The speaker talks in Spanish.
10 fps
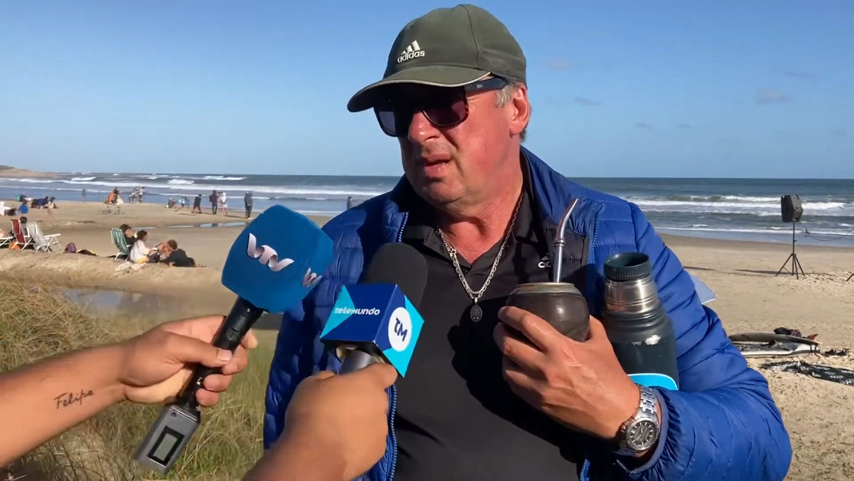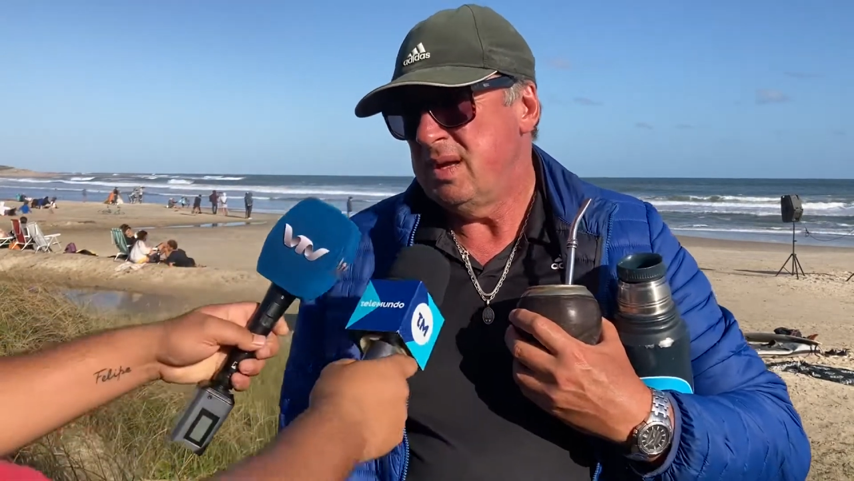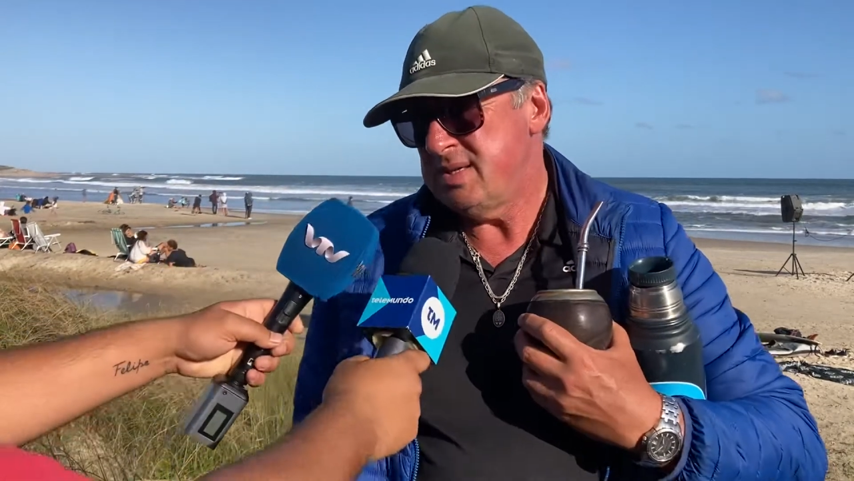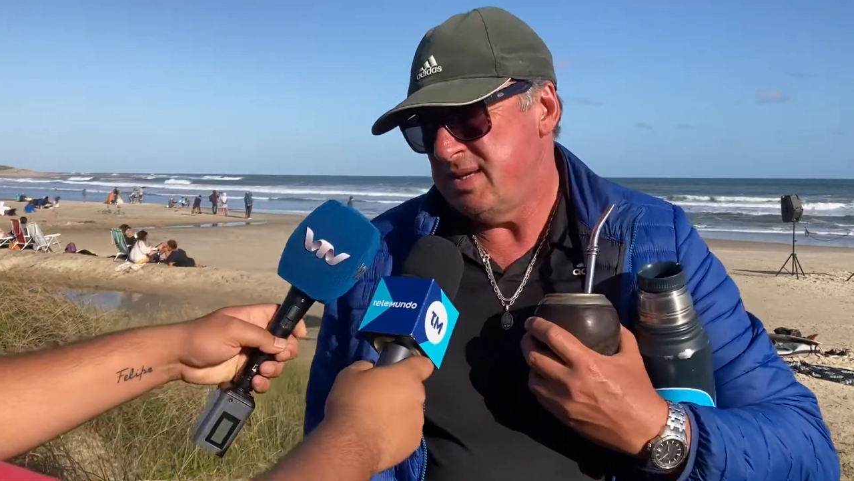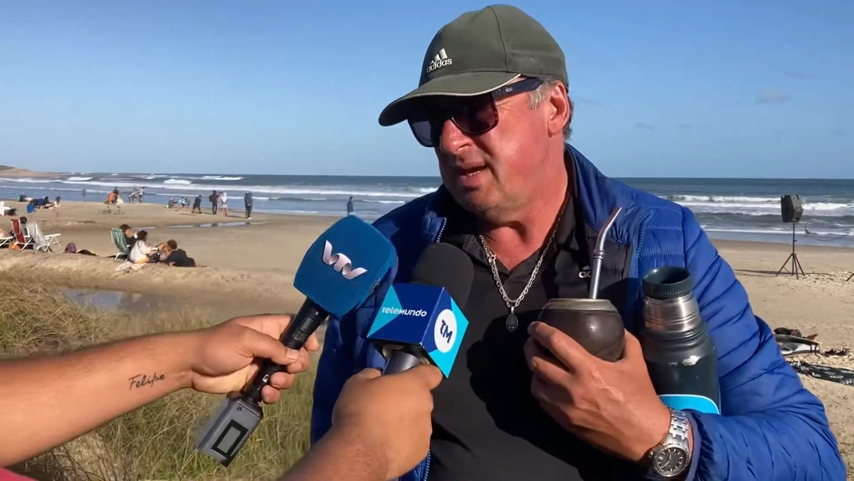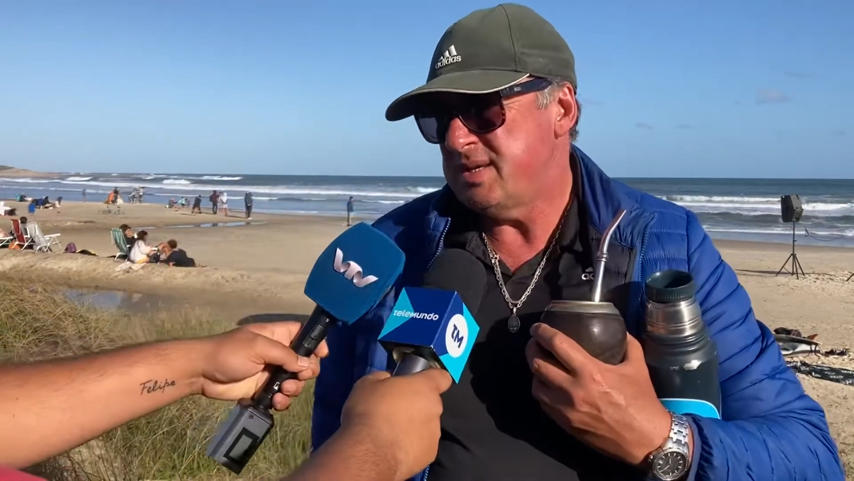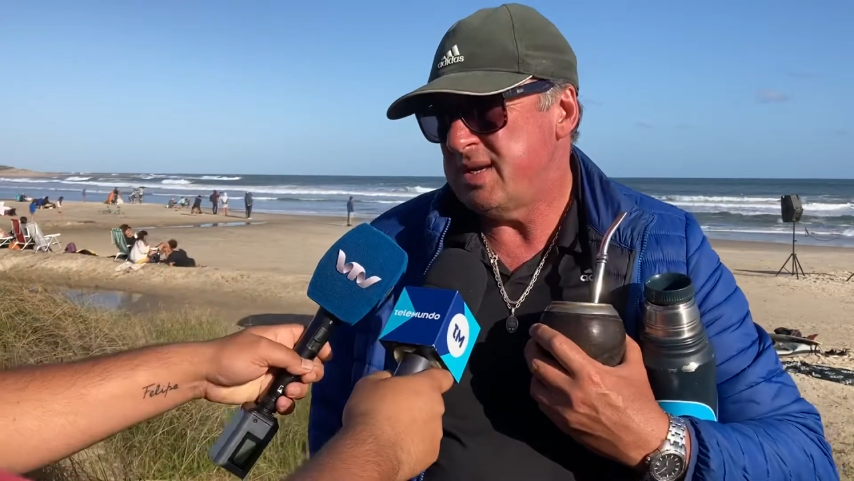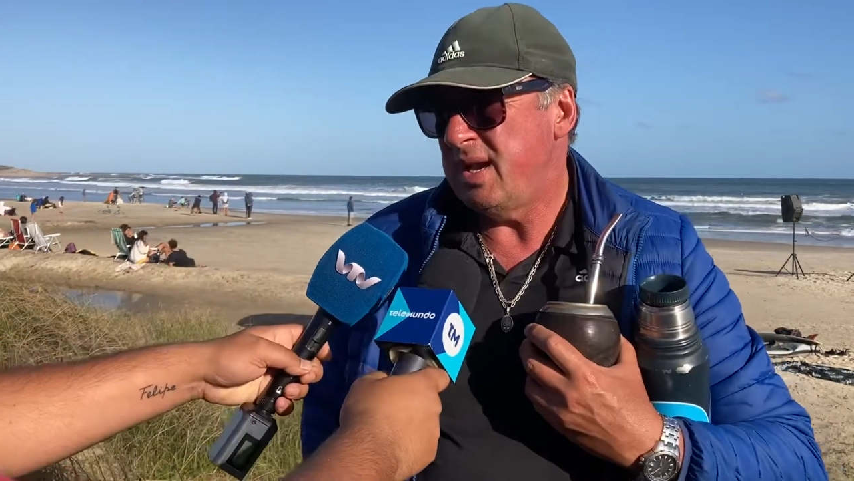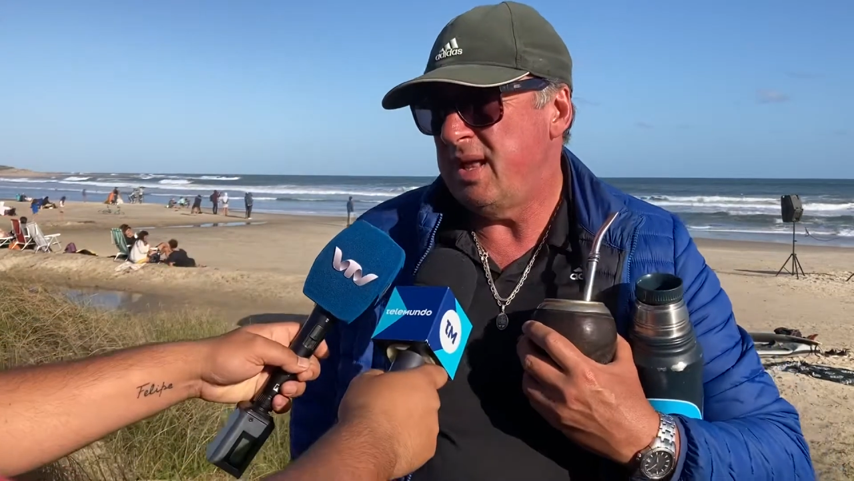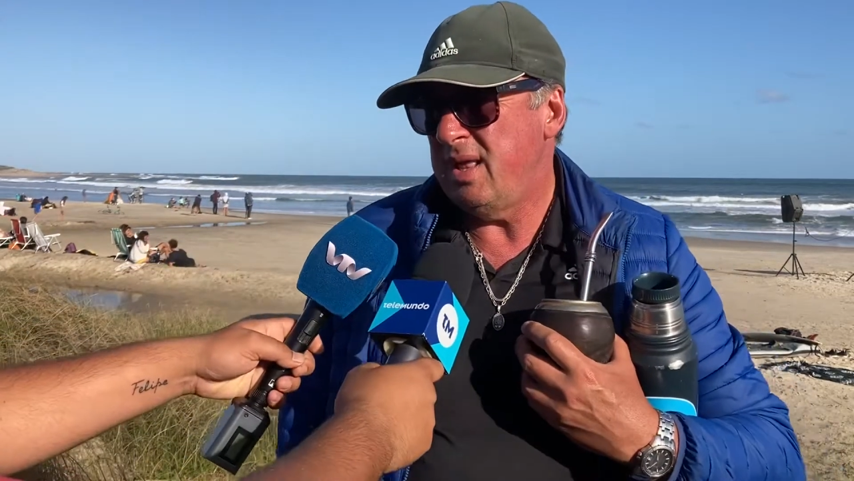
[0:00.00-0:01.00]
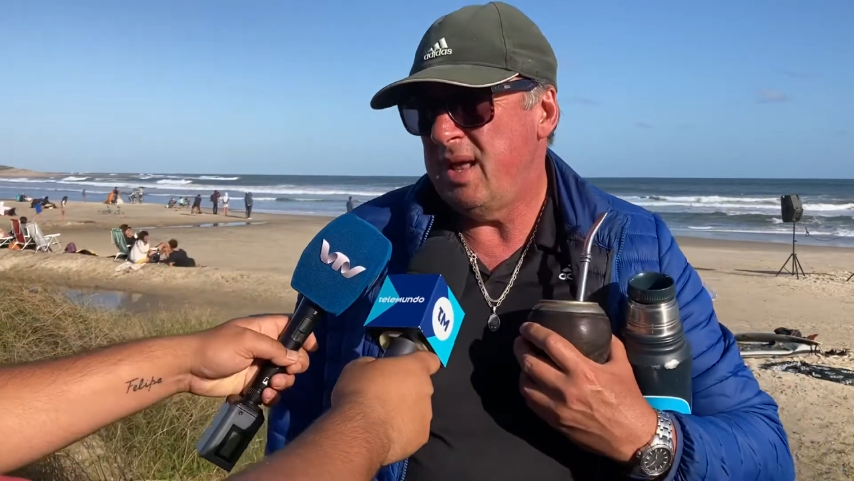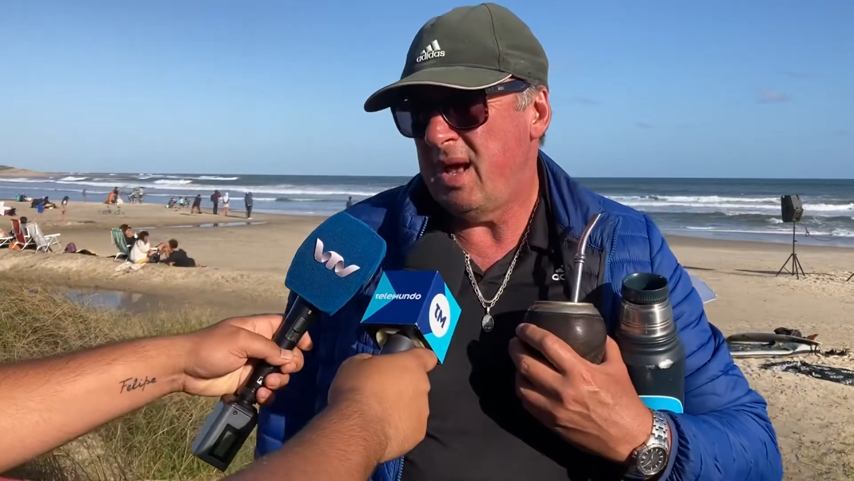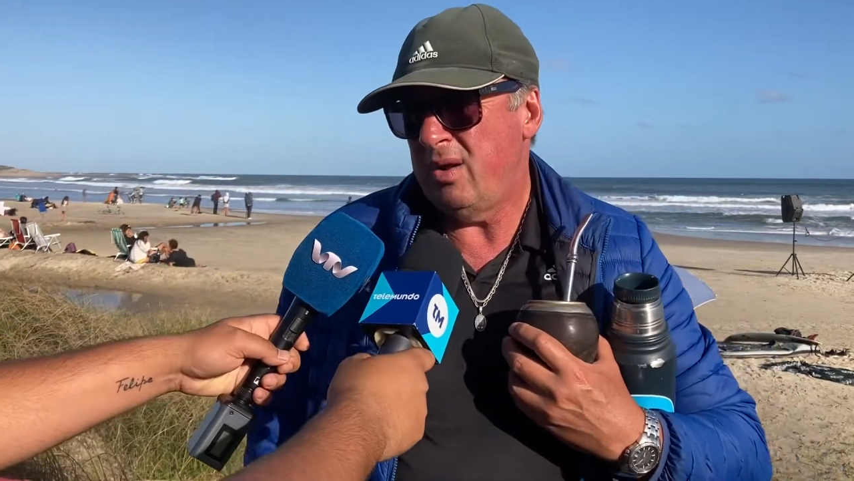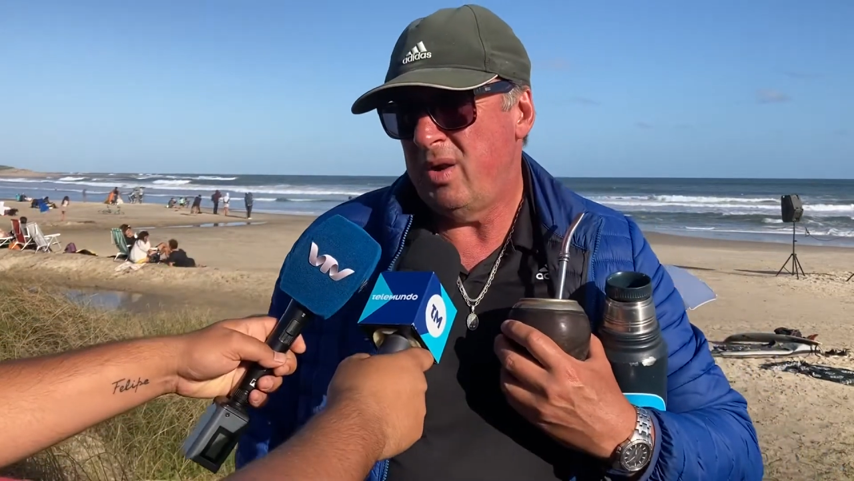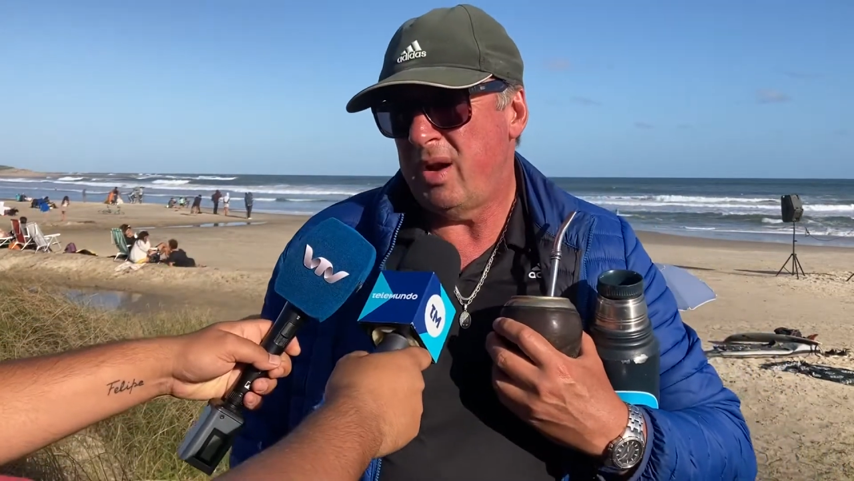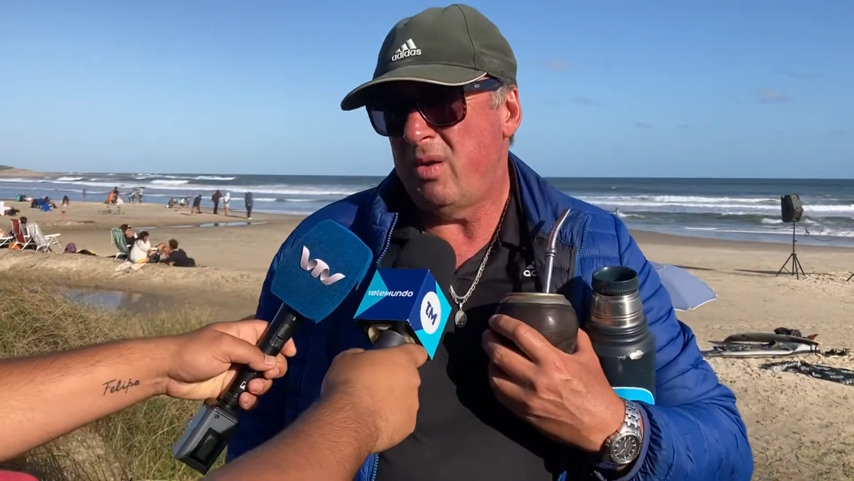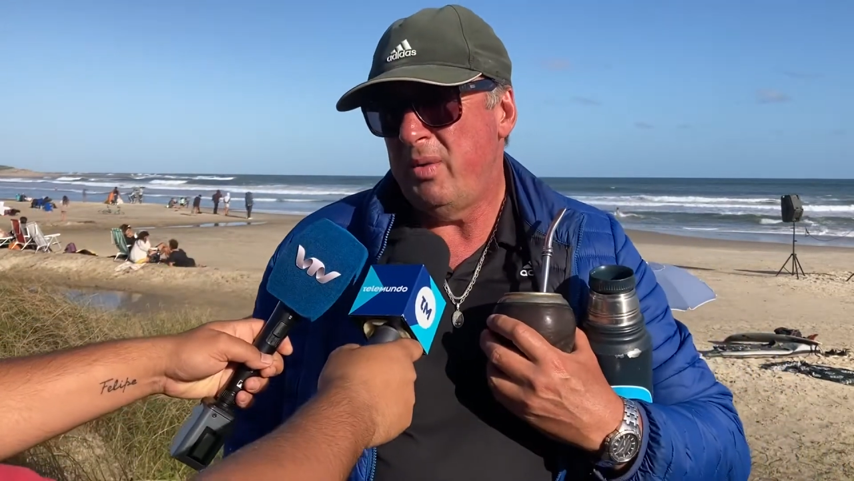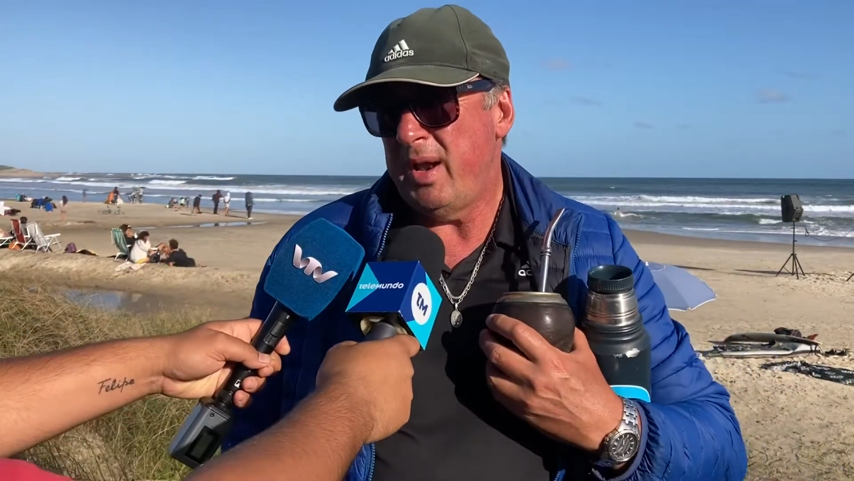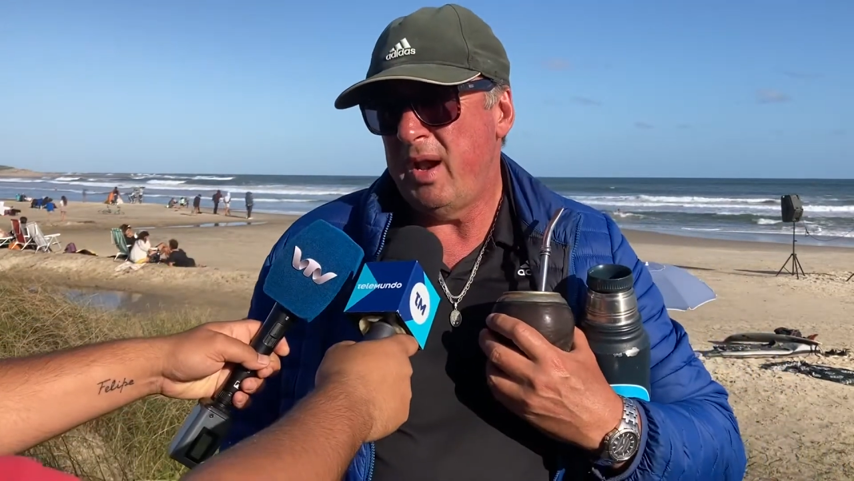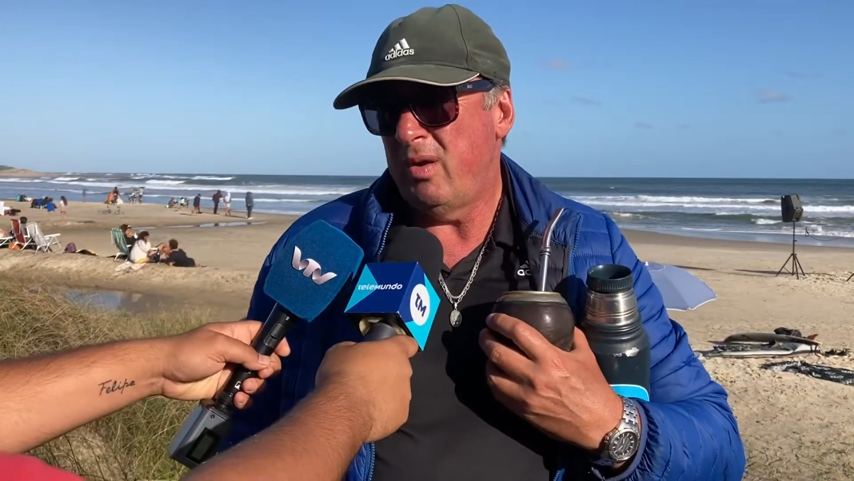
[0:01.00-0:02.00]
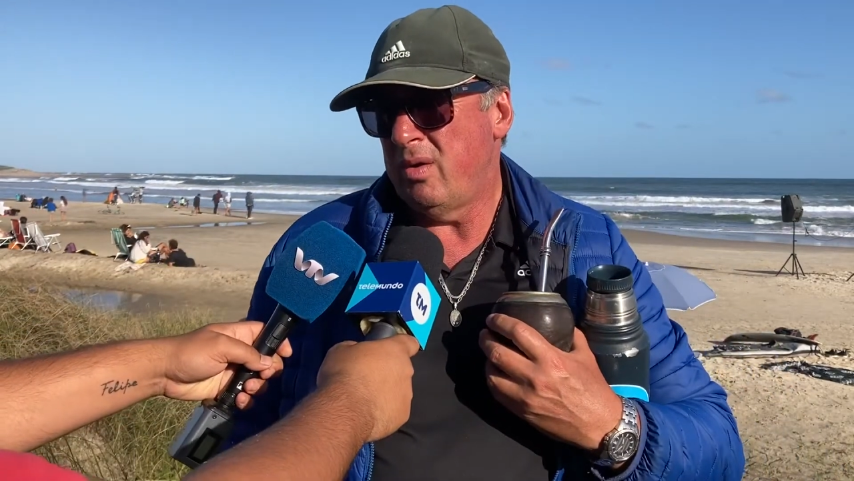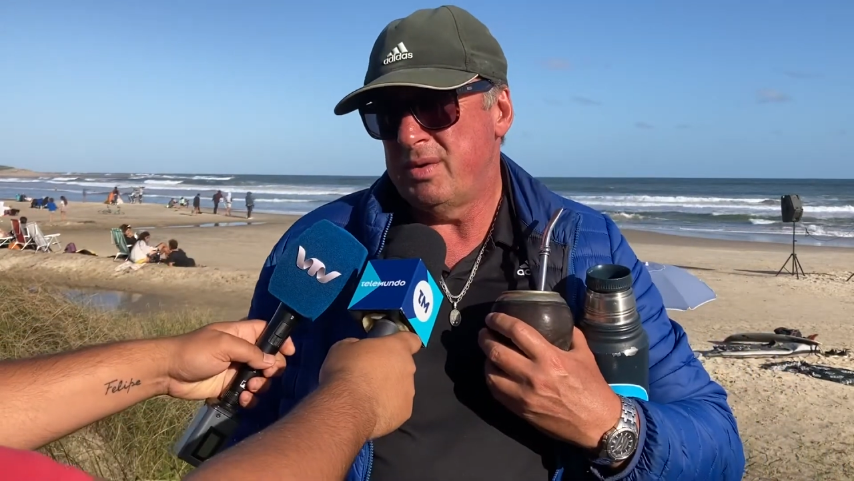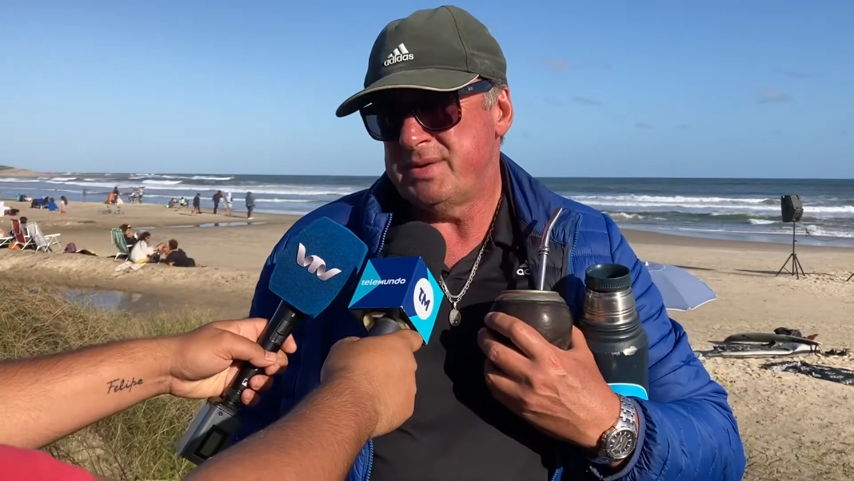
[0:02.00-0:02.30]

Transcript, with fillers: Y sí, esa es la idea. A lo largo del verano